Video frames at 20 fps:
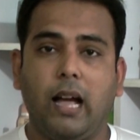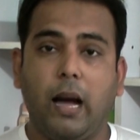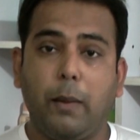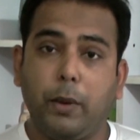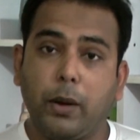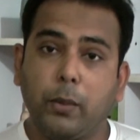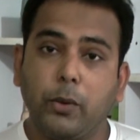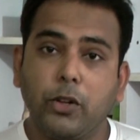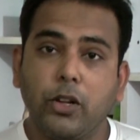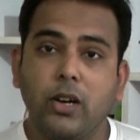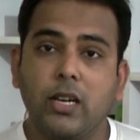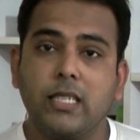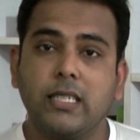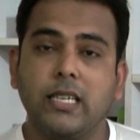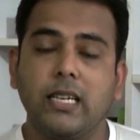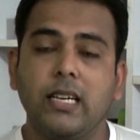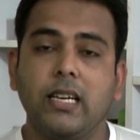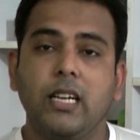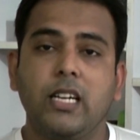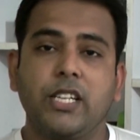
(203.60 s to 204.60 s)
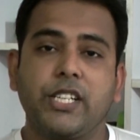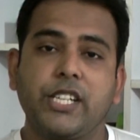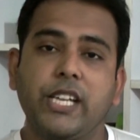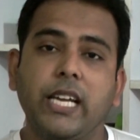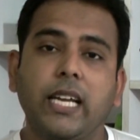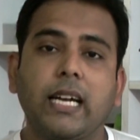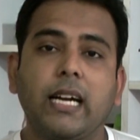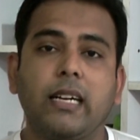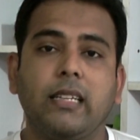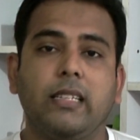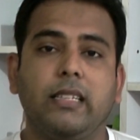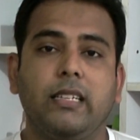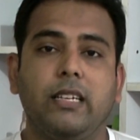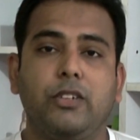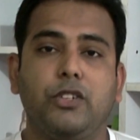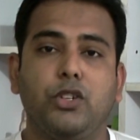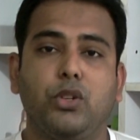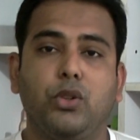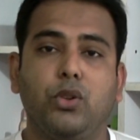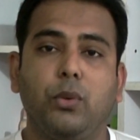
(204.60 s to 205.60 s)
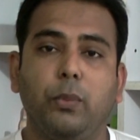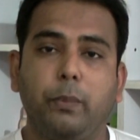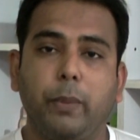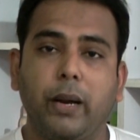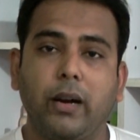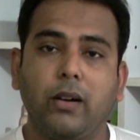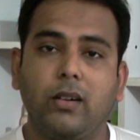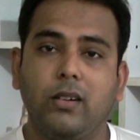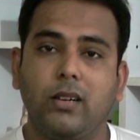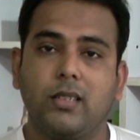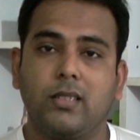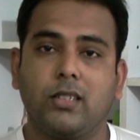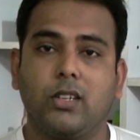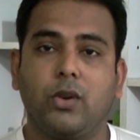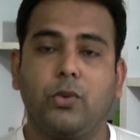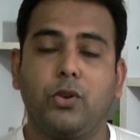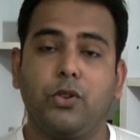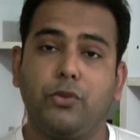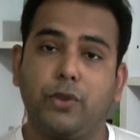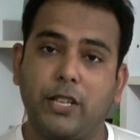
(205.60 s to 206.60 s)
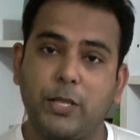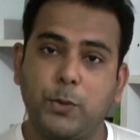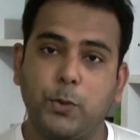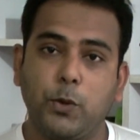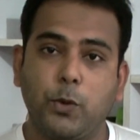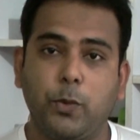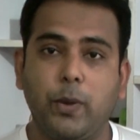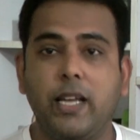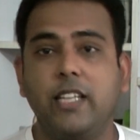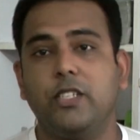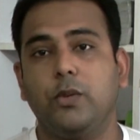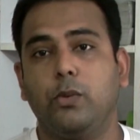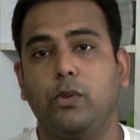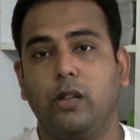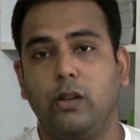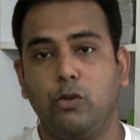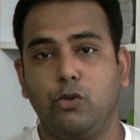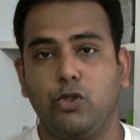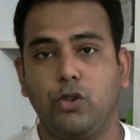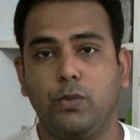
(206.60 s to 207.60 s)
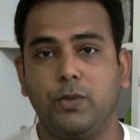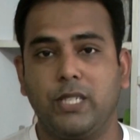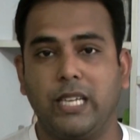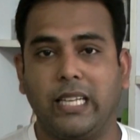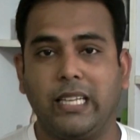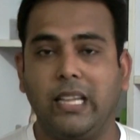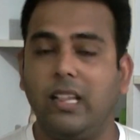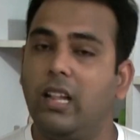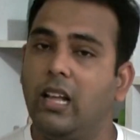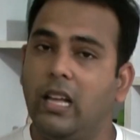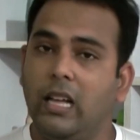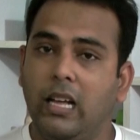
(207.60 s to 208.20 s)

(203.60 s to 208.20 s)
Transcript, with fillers: আমার মনে হয় যে শিক্ষার্থীদের জন্য বেঙ্গল ডিসকভারি ফেসবুক পেজ এবং ইউটিউব চ্যানেল